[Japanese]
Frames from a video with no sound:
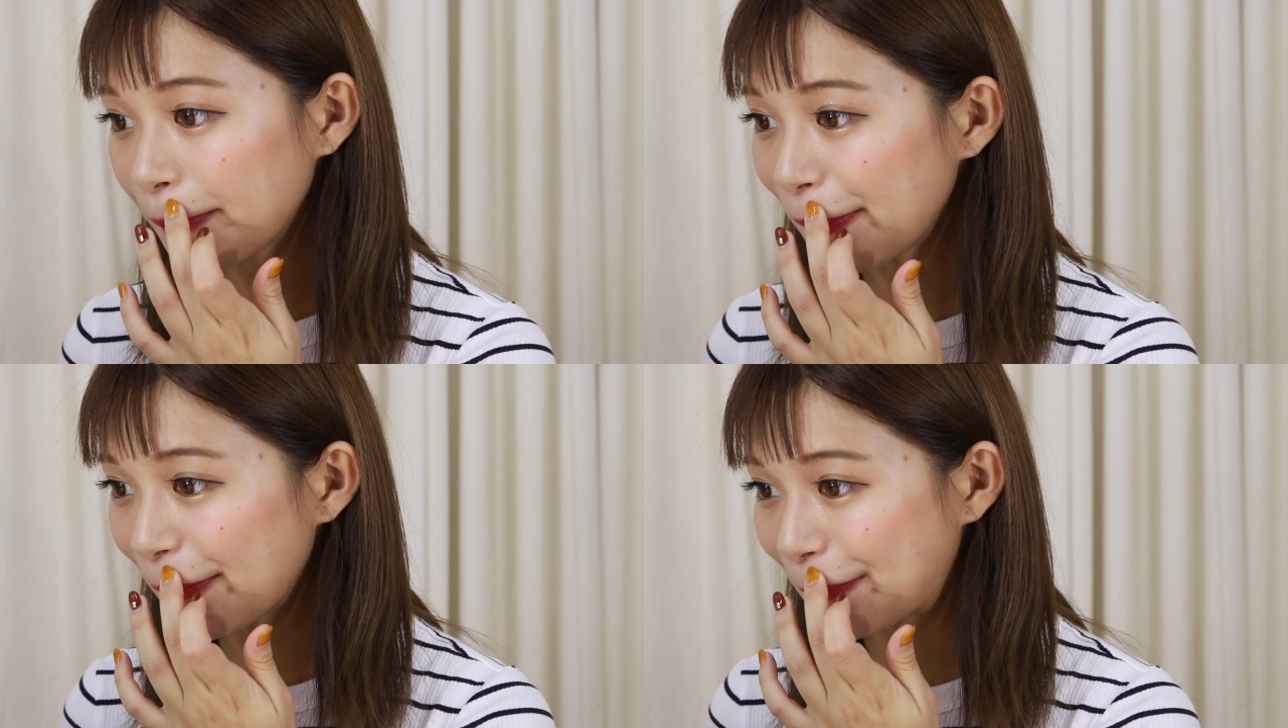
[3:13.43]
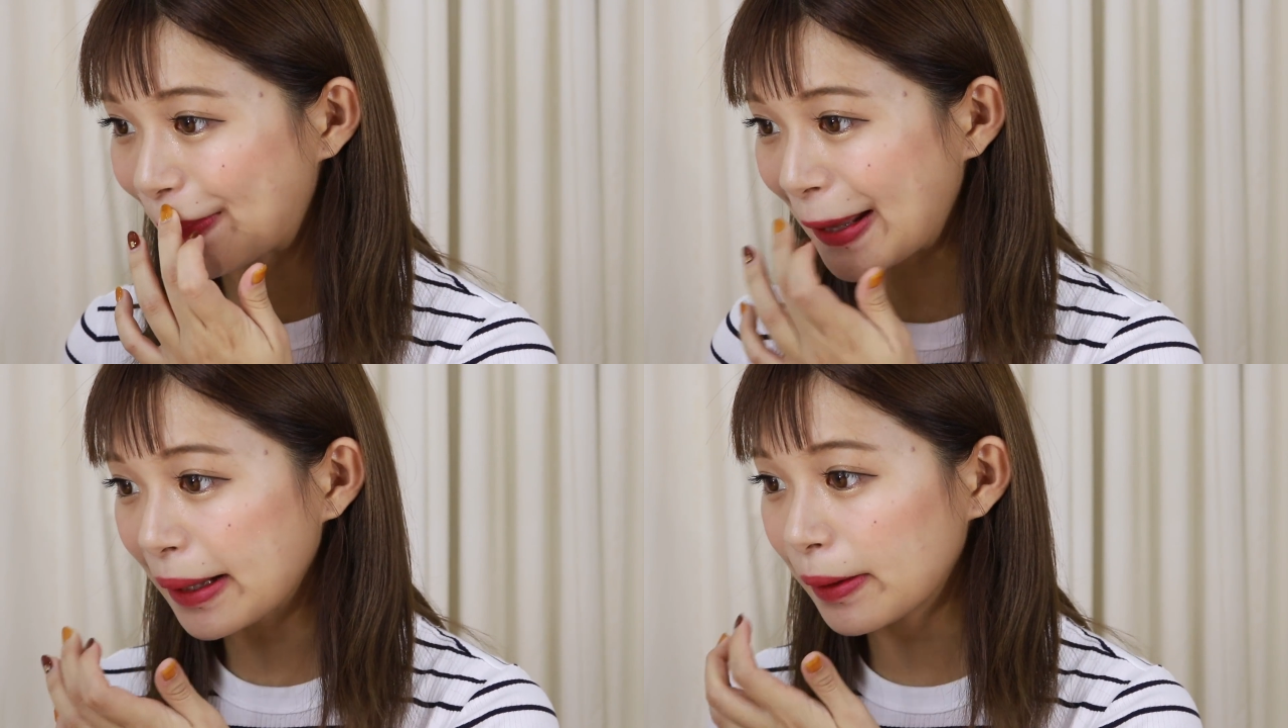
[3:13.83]
構
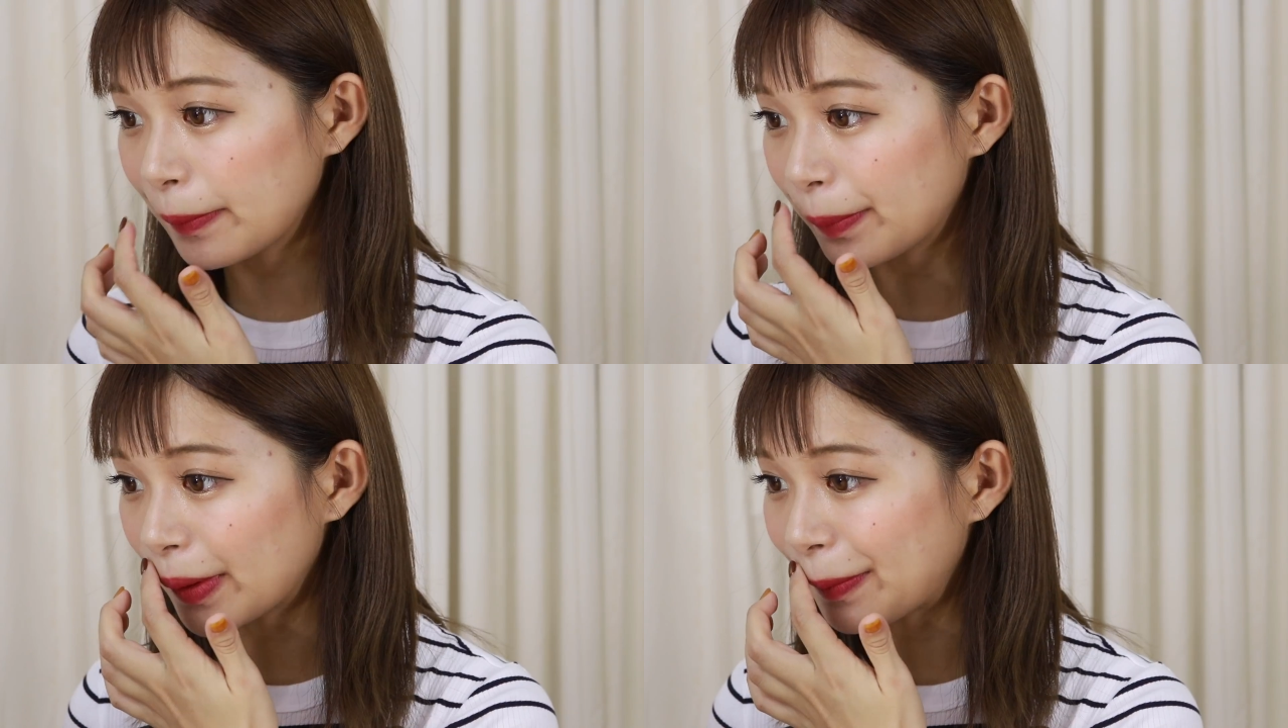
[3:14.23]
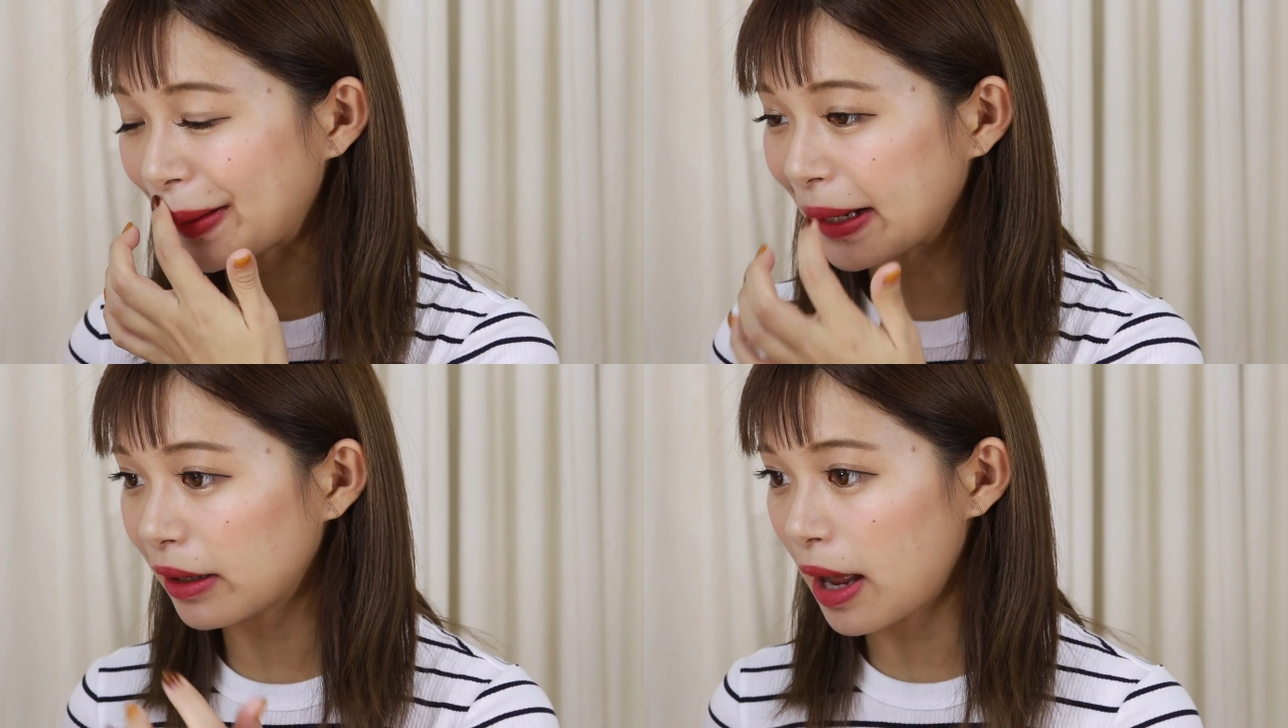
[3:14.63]
ピンクっぽい
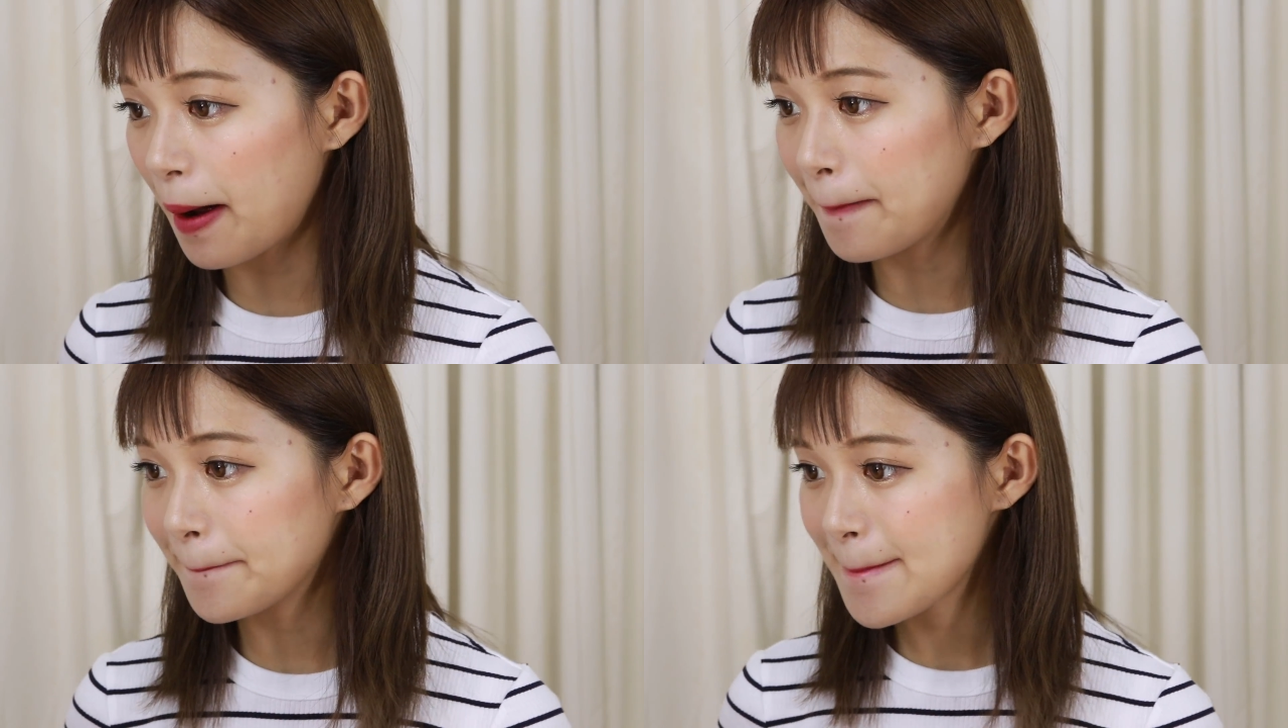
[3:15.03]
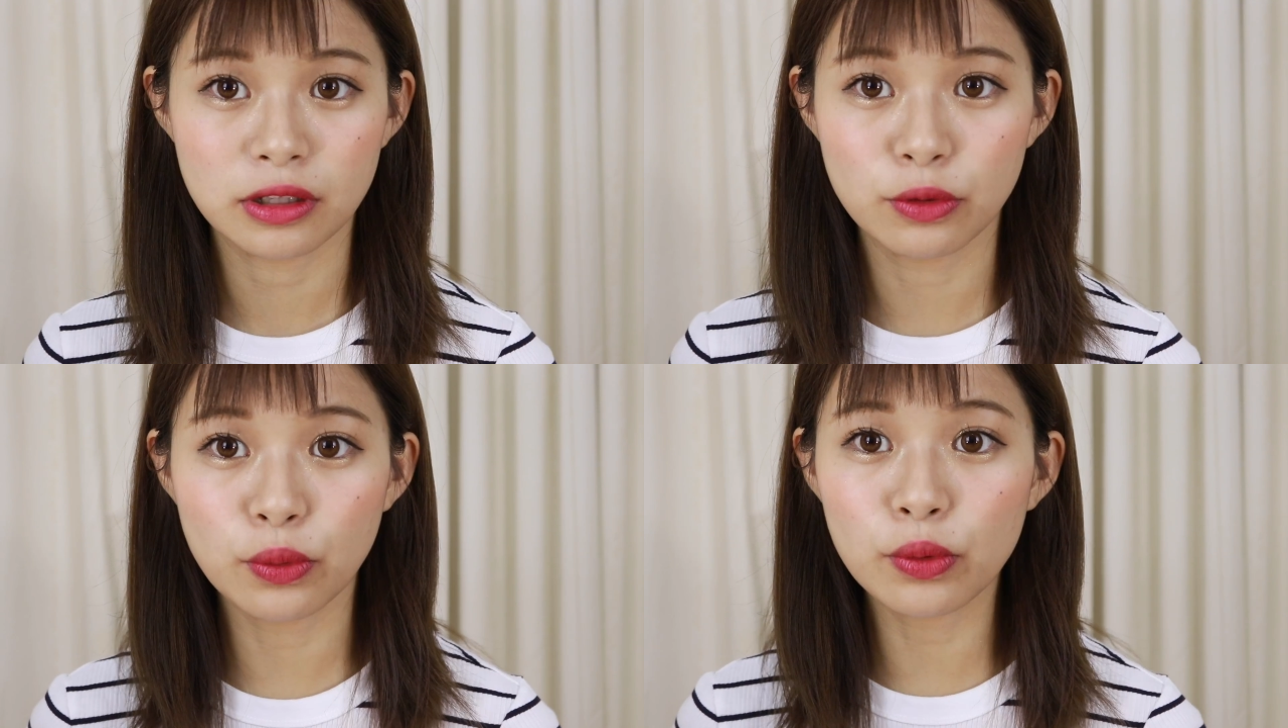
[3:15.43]
ピンクや
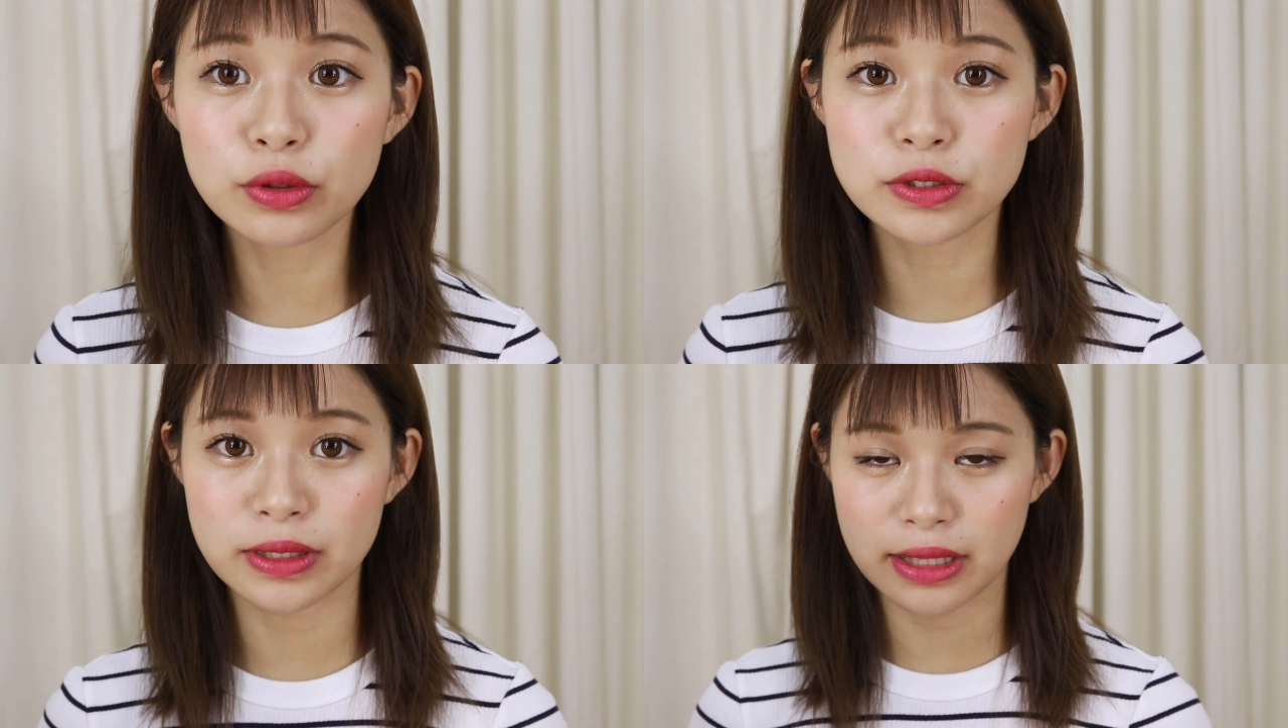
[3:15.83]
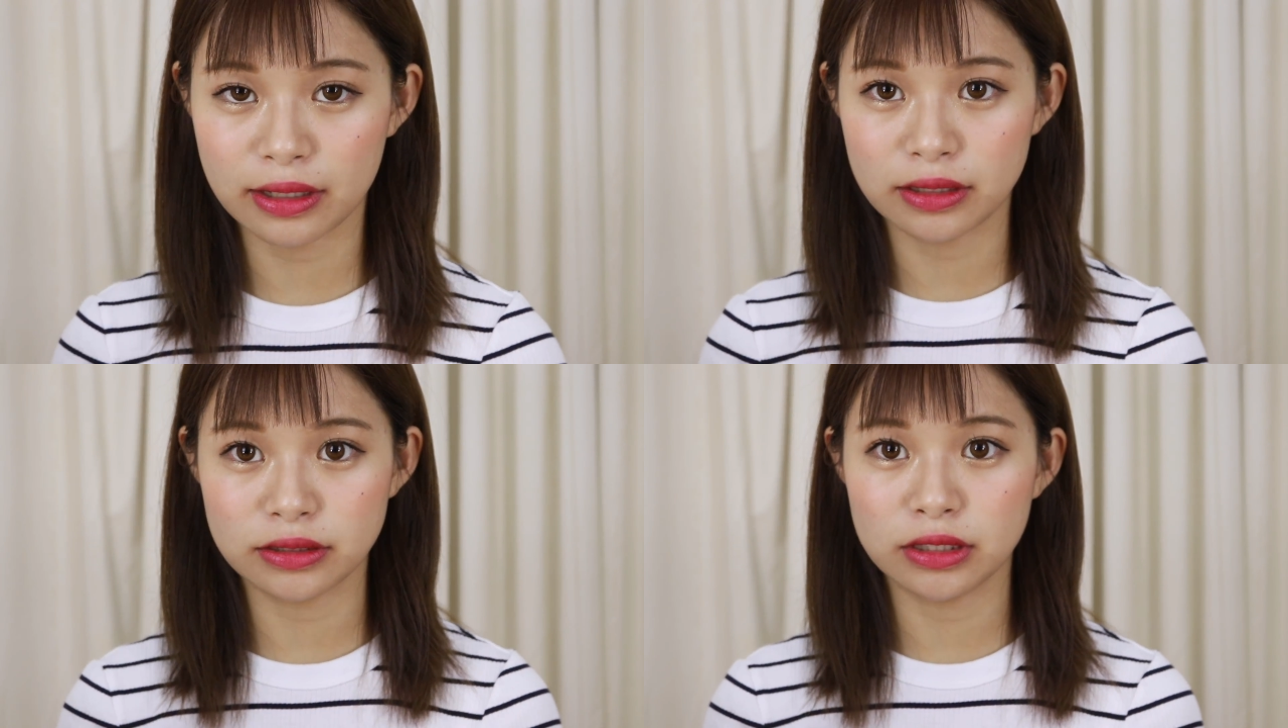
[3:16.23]
ローズって
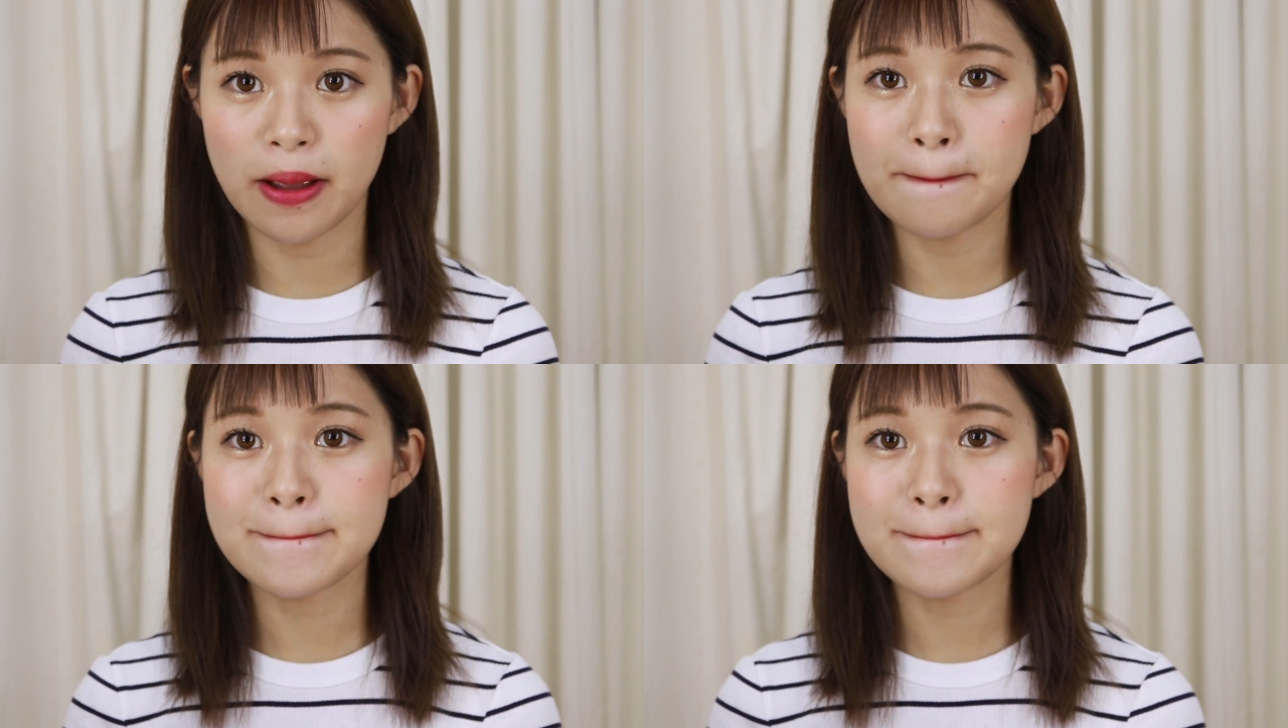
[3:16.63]
感じ